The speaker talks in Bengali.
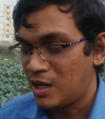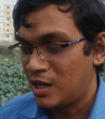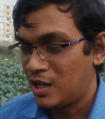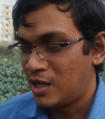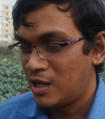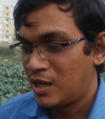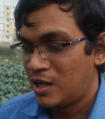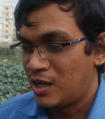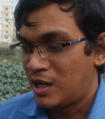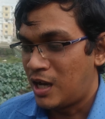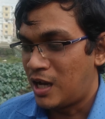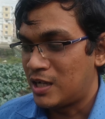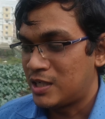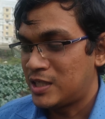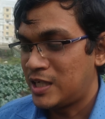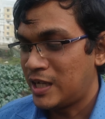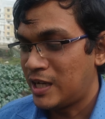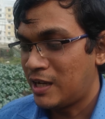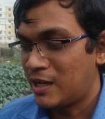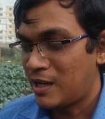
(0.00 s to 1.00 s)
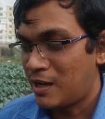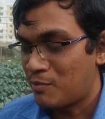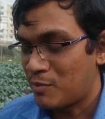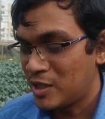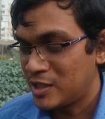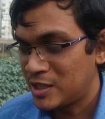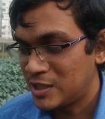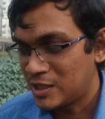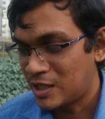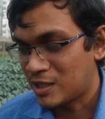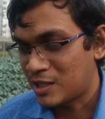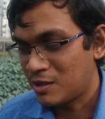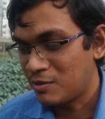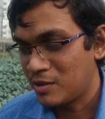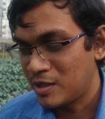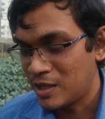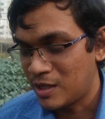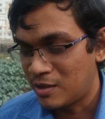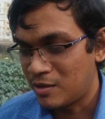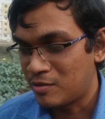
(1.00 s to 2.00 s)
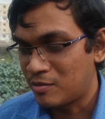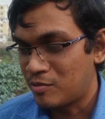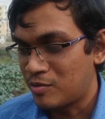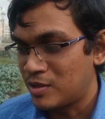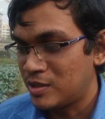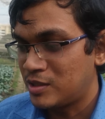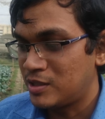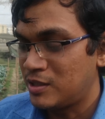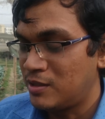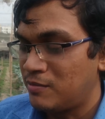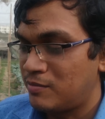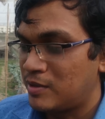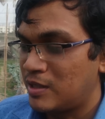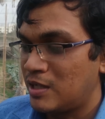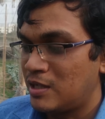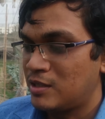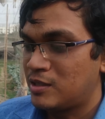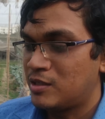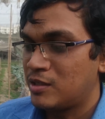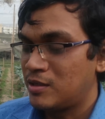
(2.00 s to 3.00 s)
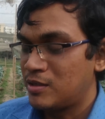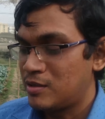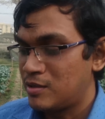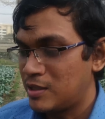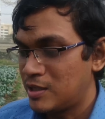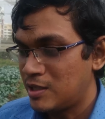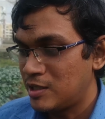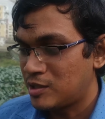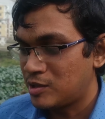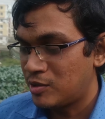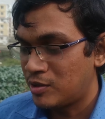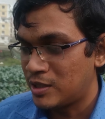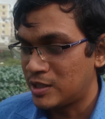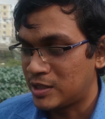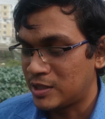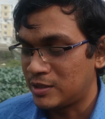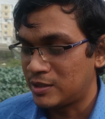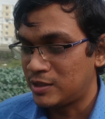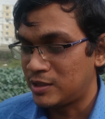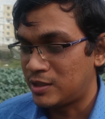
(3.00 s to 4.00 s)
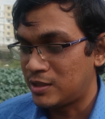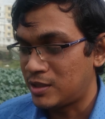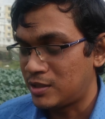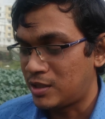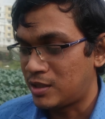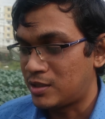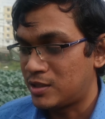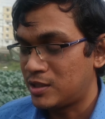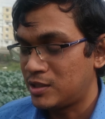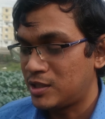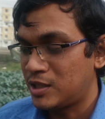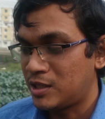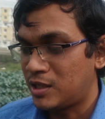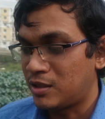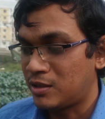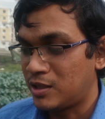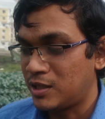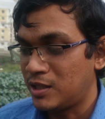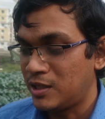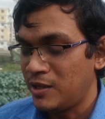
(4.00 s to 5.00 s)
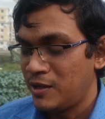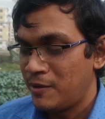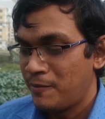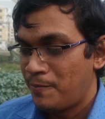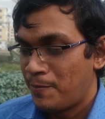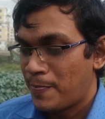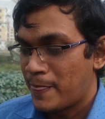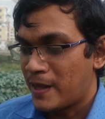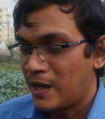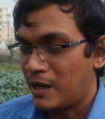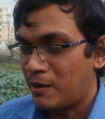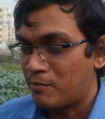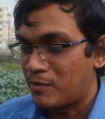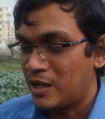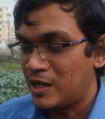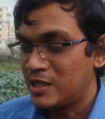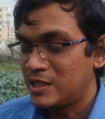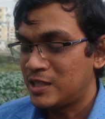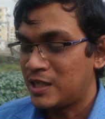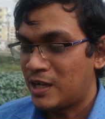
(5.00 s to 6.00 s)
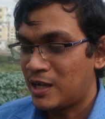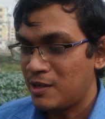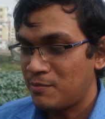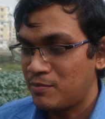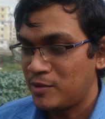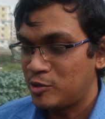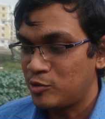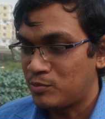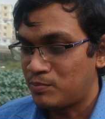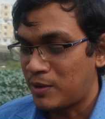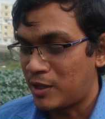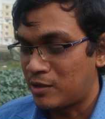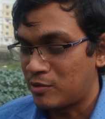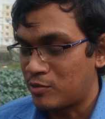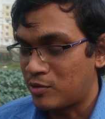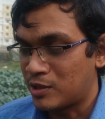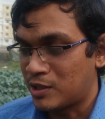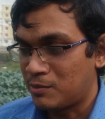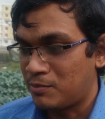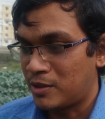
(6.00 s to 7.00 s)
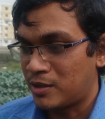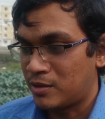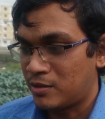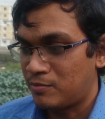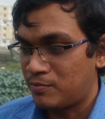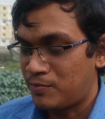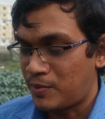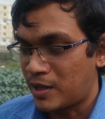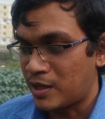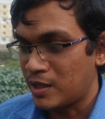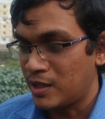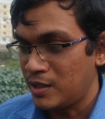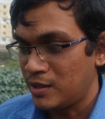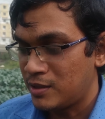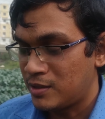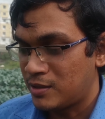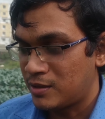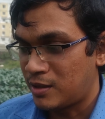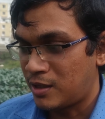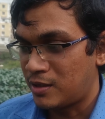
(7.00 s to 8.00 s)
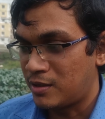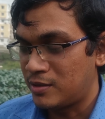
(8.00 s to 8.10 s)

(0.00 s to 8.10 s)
টাকা আর সেখানে আমরা যে জারটা ইয়া করেছি রিলিজ রিলিজ হয়েছে যেটা যে জারটা সেটাতে আমরা নিজেরাই বীজ উৎপাদন করতে পারি